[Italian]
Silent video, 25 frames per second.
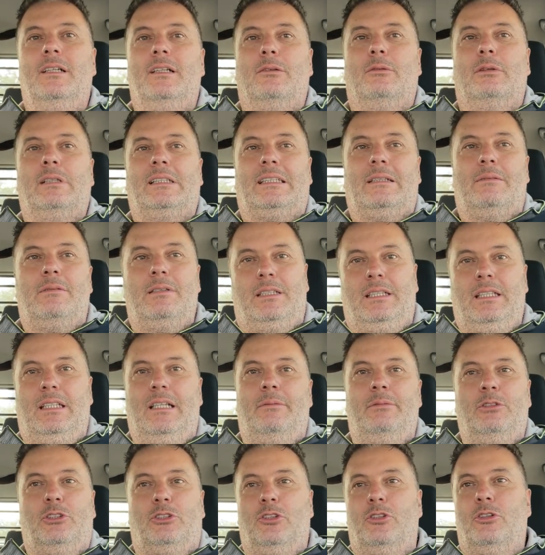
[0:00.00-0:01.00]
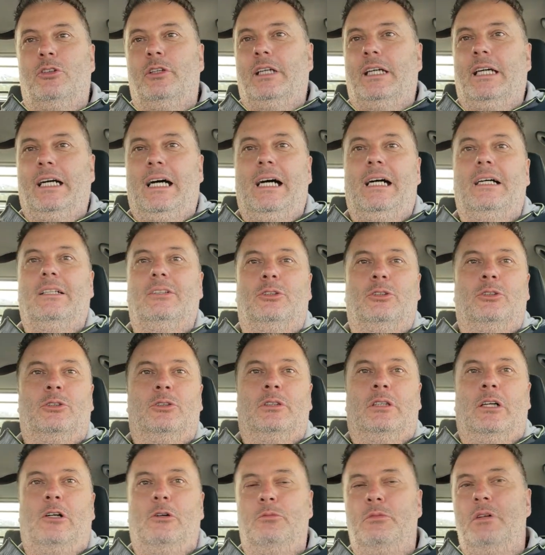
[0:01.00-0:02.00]
Questa mattina mi sono recato
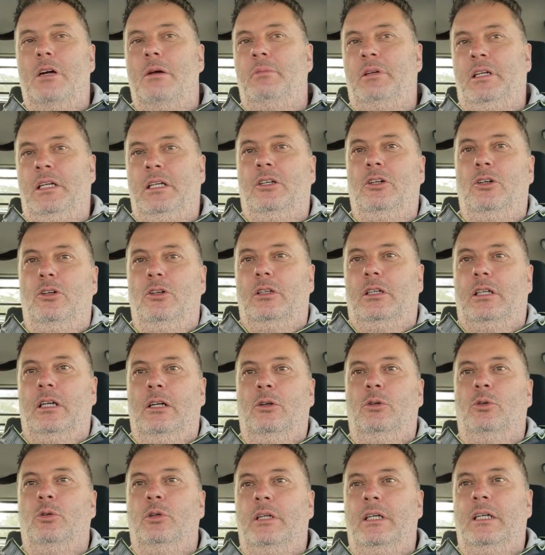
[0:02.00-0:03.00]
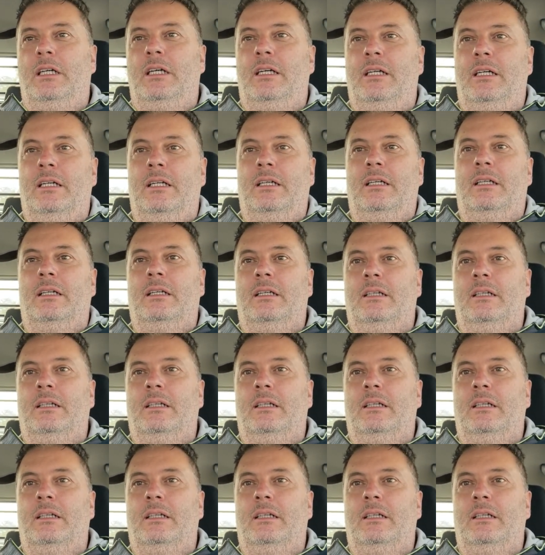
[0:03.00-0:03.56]
da un mio amico che lui è...